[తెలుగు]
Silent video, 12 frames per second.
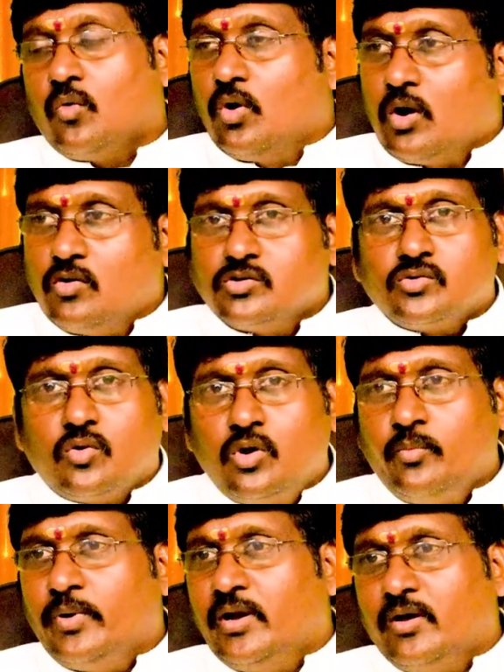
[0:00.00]
ఓన్ హౌస్
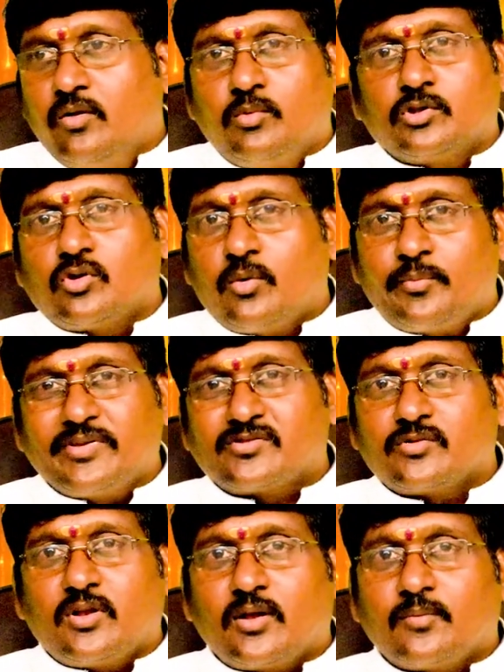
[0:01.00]
ఓల్డ్ బిల్డింగ్లు మొత్తం
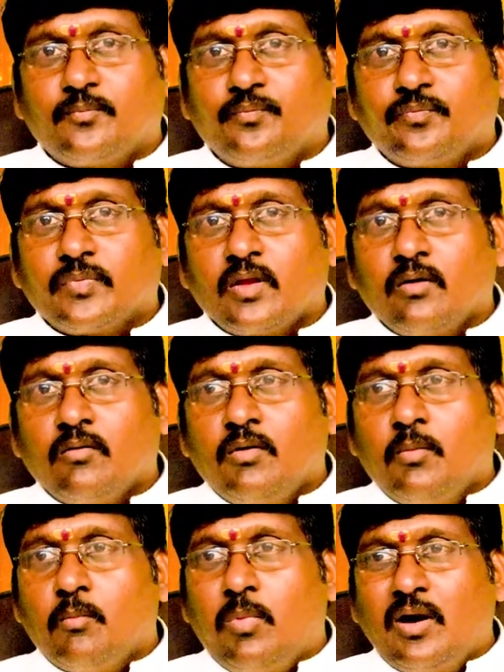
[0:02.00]
అమ్మేసుకున్నారు
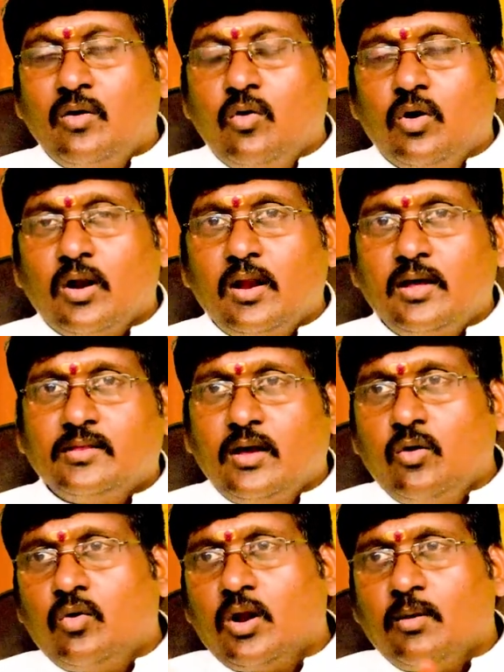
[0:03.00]
బండ్లు ఓడలు
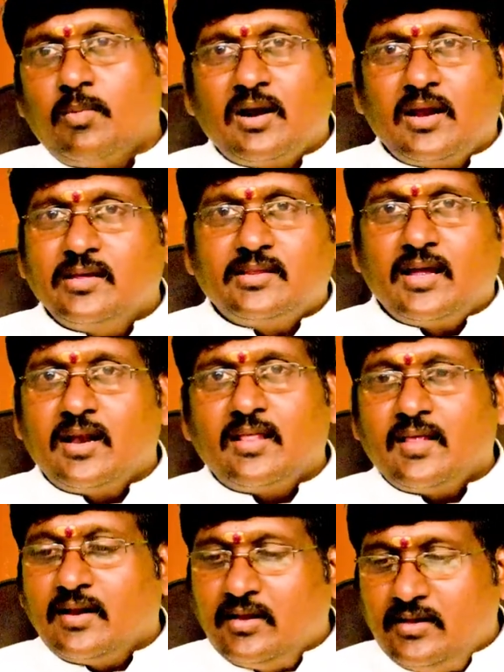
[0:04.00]
అవుతాయి ఓడలు బండ్లు అవుతాయి అనే
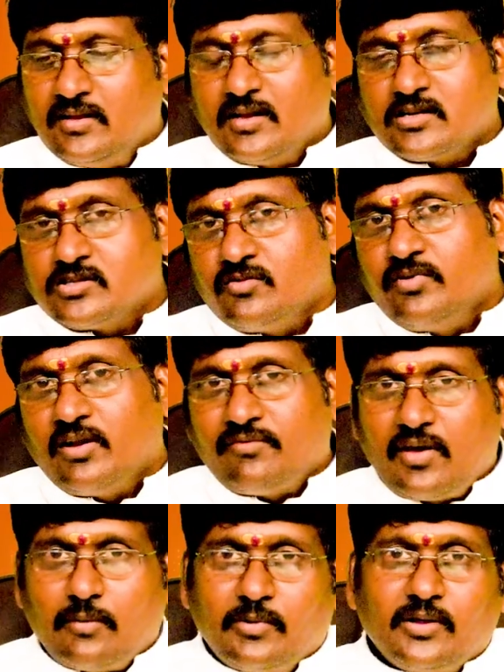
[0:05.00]
దానికి నిదర్శనం వీళ్ళ
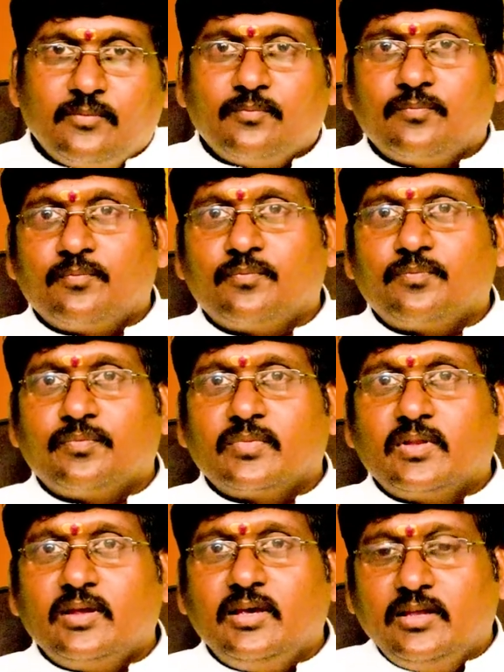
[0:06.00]
ఫ్యామిలీ
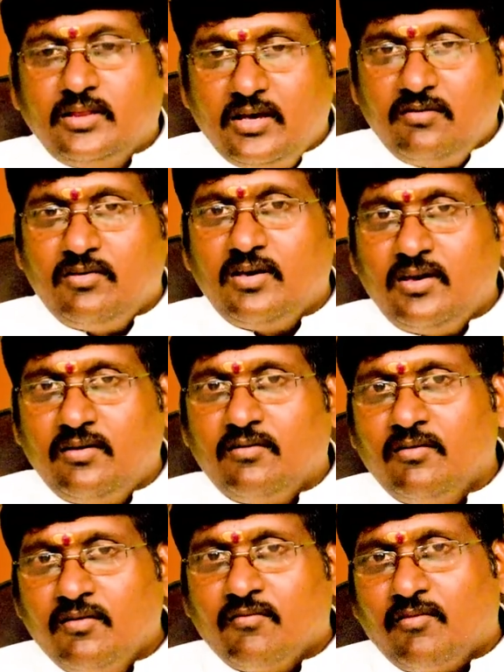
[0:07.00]
ఈ దేవి
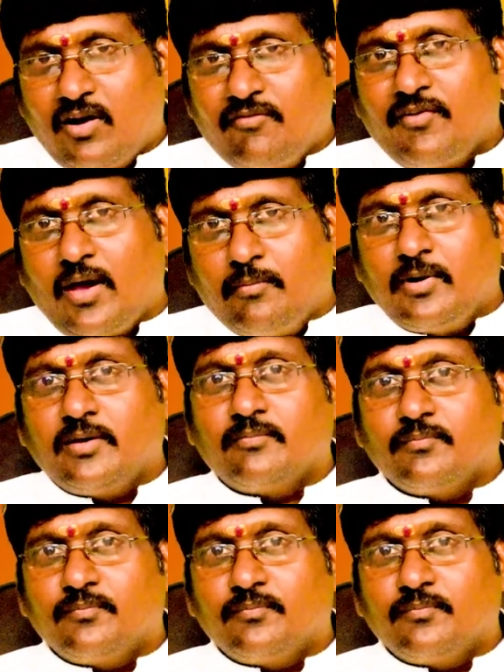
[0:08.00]
వాళ్ళ ఫ్యామిలీ